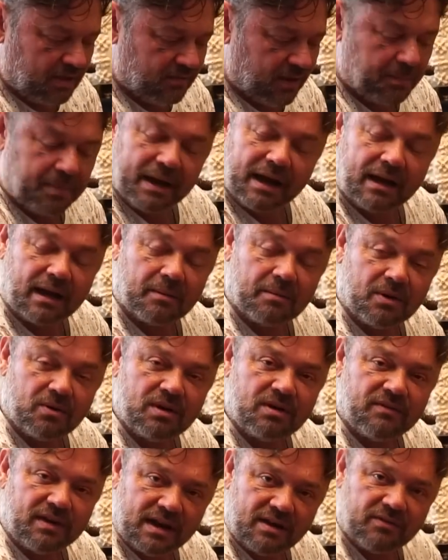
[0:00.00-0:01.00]
vai pegar na mão
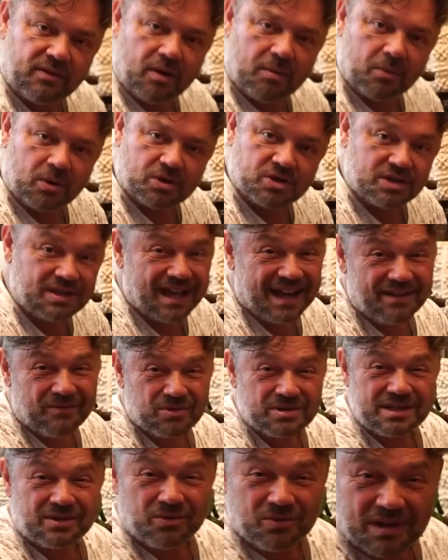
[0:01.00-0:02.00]
e vai levar uma mordida, aí
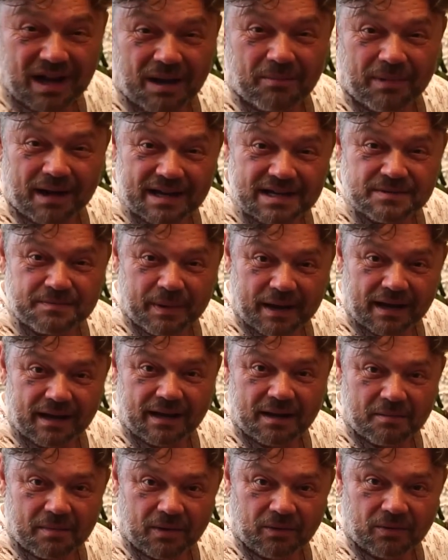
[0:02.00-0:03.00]
você nunca mais pega
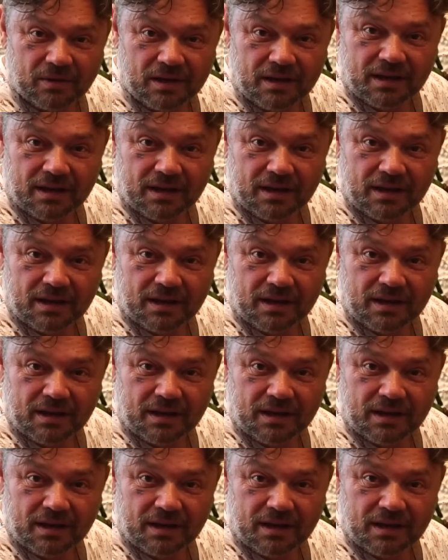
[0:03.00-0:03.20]
na mão.